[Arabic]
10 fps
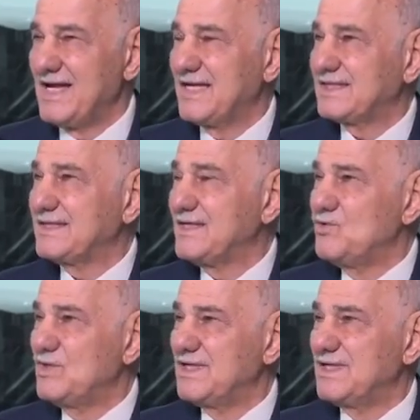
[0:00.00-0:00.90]
حقيقة
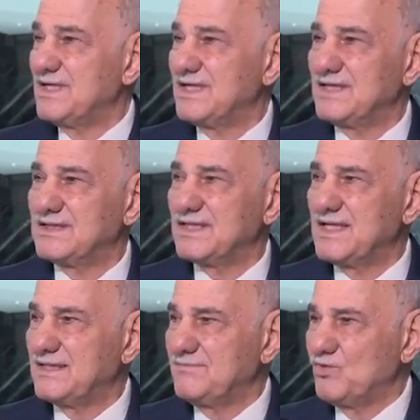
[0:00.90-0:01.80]
هو
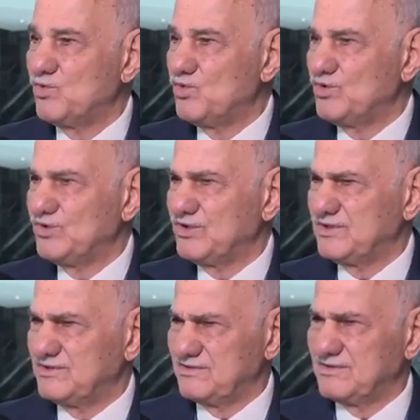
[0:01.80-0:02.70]
هذا موضوع
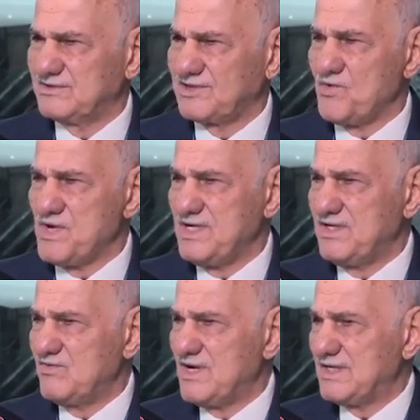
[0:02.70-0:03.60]
آه، طويل
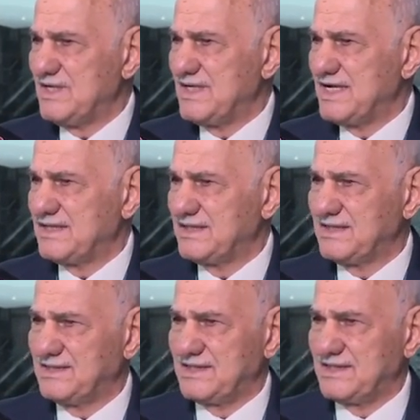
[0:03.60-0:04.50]
الواقع لكن
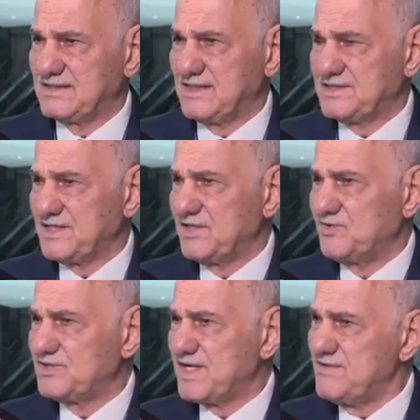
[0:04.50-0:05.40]
أقدر أختصر
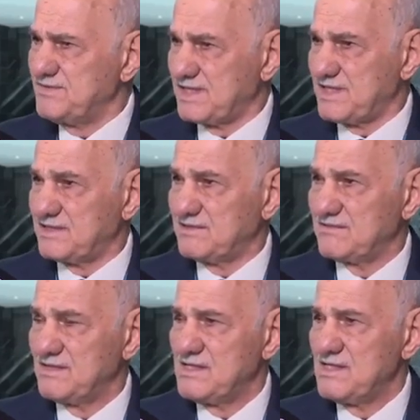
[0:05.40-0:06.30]
أنه سابقا
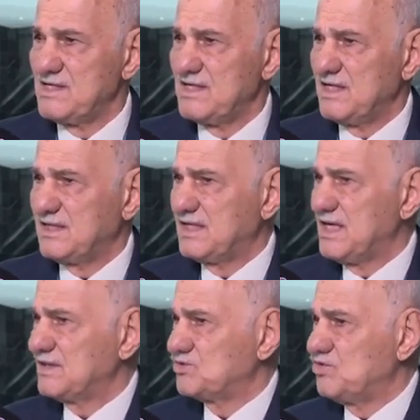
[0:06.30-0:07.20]

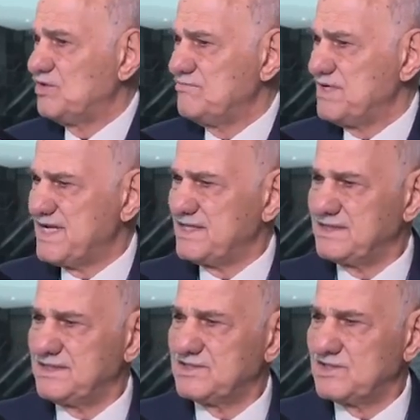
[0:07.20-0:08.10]
كان كل مياه
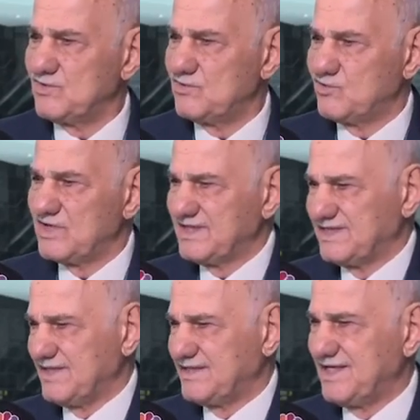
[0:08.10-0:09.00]
دجلة والفرات
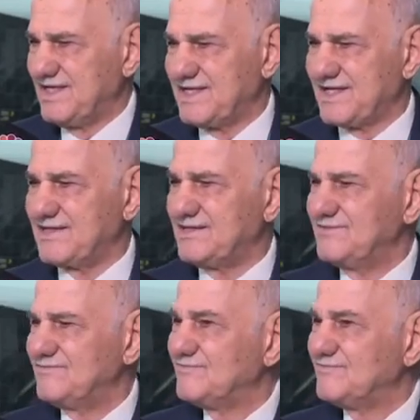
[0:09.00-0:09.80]
تأتي للعراق